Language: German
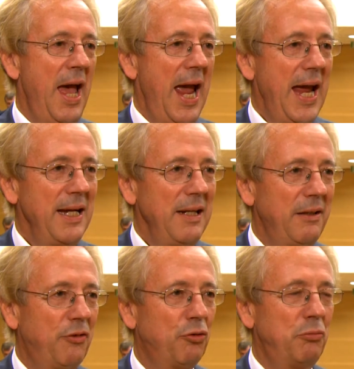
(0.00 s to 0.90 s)

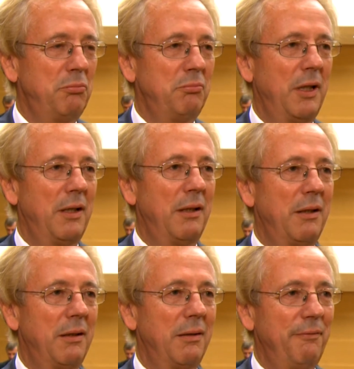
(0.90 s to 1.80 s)
Eigentlich zum äh,
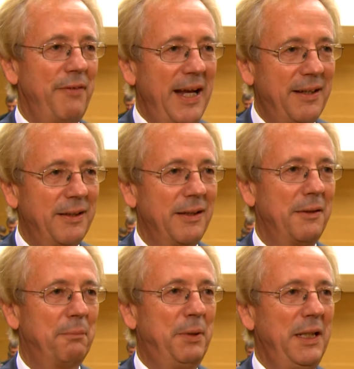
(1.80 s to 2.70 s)

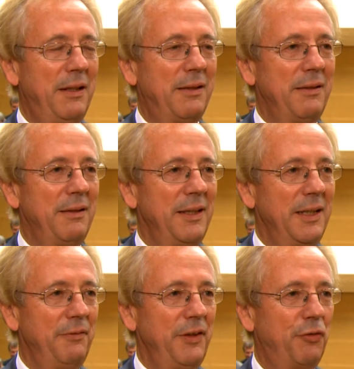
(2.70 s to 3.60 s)
Weiterbilden
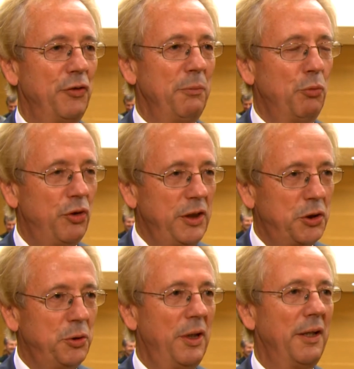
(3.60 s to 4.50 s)
irgendwie von den
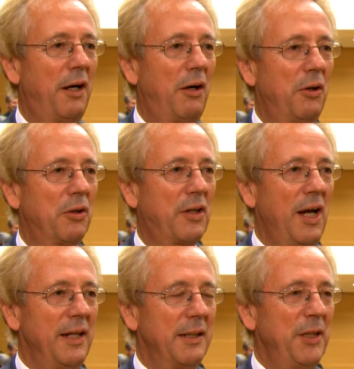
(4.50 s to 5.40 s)
Musikschülern auch,
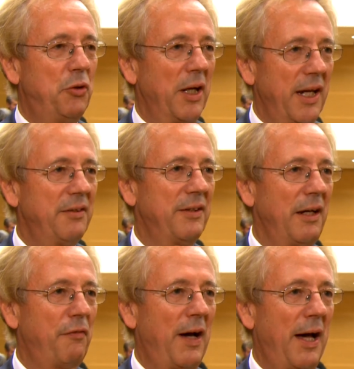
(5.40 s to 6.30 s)
damit sie
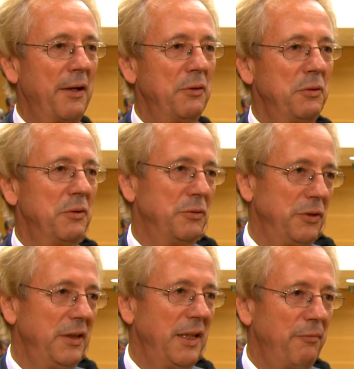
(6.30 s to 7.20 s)
Orchestererfahrung
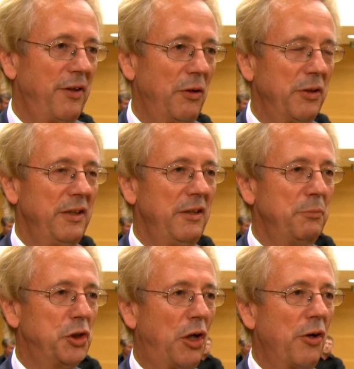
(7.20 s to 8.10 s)
und in dem Fall auch in
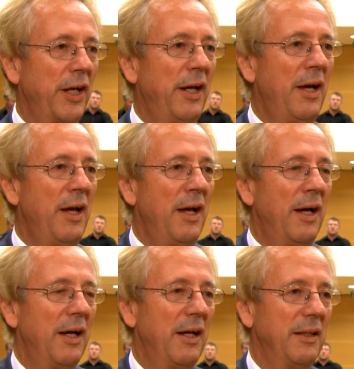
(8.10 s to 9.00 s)
diesem Genre
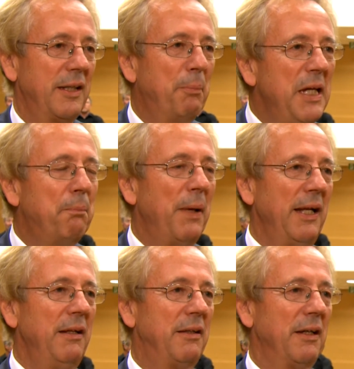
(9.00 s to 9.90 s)
äh, der Big
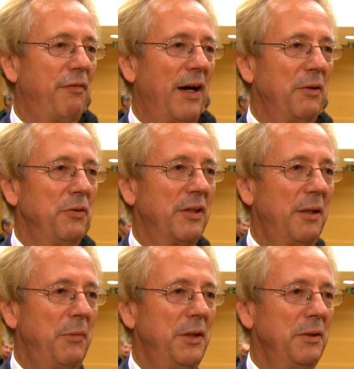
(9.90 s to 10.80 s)
Band Erfahrung
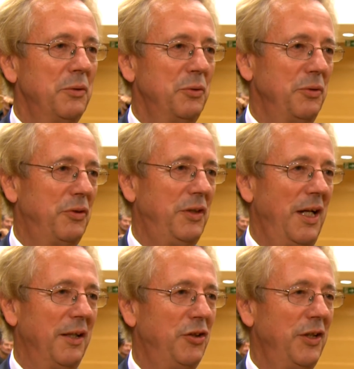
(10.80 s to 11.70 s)
sammeln und
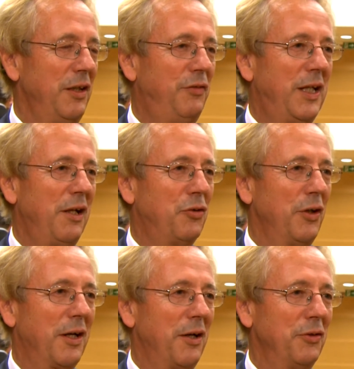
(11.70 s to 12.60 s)
die hat sich entwickelt zu
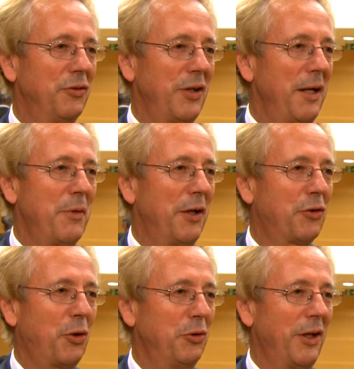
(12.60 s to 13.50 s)
ganz, einem
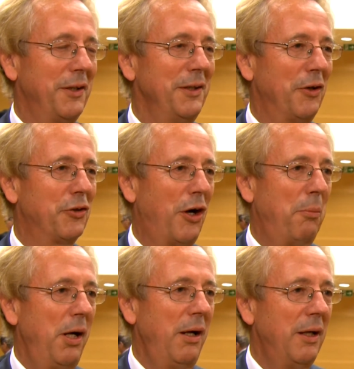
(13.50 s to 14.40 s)
ganz großartigen
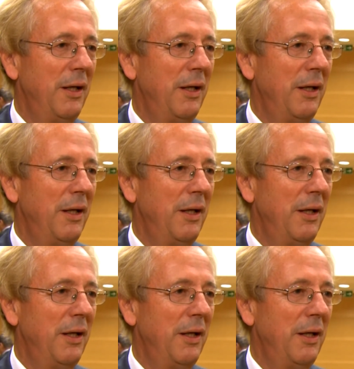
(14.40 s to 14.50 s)
Ensemble